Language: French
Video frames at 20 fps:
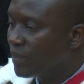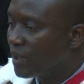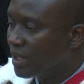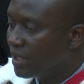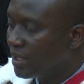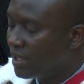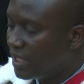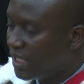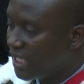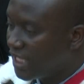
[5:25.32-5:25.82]

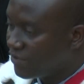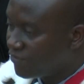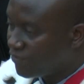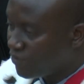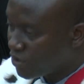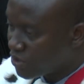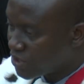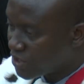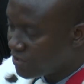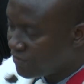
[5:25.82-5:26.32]
les
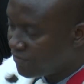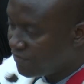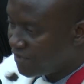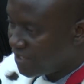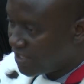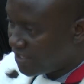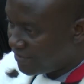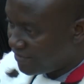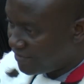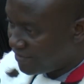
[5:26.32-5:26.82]
forces
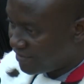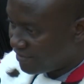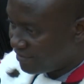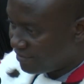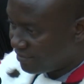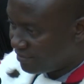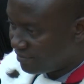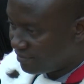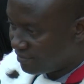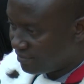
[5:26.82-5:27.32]
vives
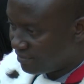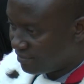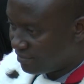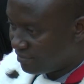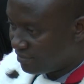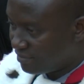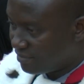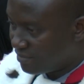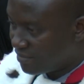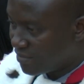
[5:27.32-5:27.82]

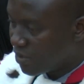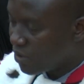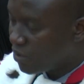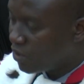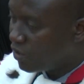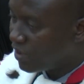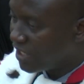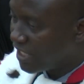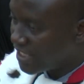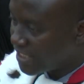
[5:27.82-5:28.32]
ont
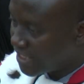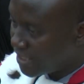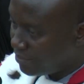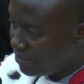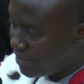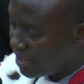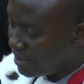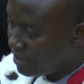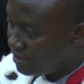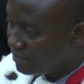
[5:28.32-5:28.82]

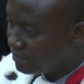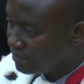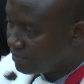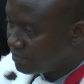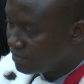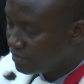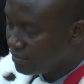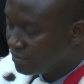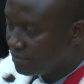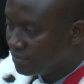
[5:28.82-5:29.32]
estimé
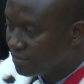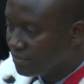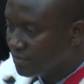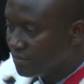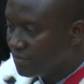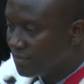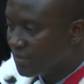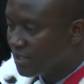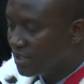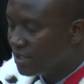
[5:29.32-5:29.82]

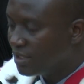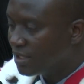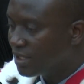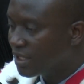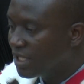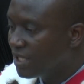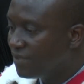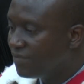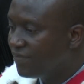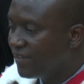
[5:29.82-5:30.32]

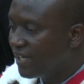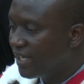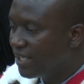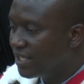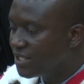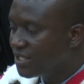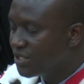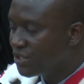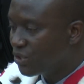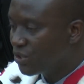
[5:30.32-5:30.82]
qu'il fallait
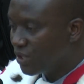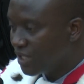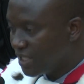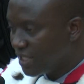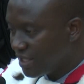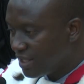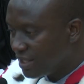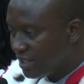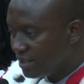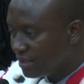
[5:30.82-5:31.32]

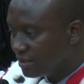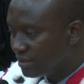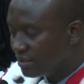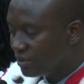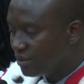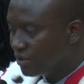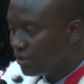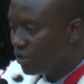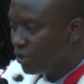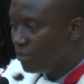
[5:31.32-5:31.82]
tenir
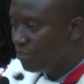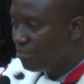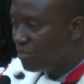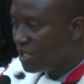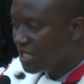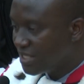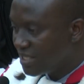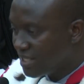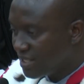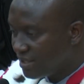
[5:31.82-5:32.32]
un
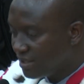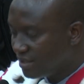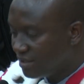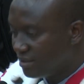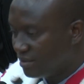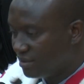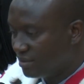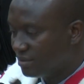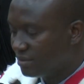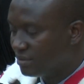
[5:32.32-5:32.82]
meeting
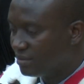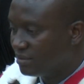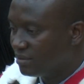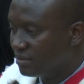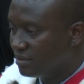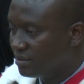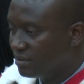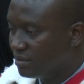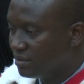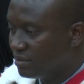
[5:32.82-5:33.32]

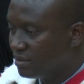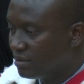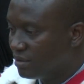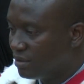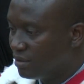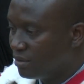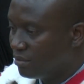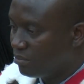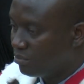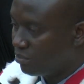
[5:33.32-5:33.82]

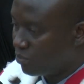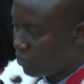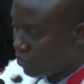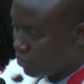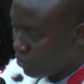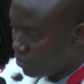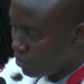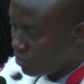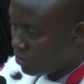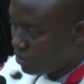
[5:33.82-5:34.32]
pour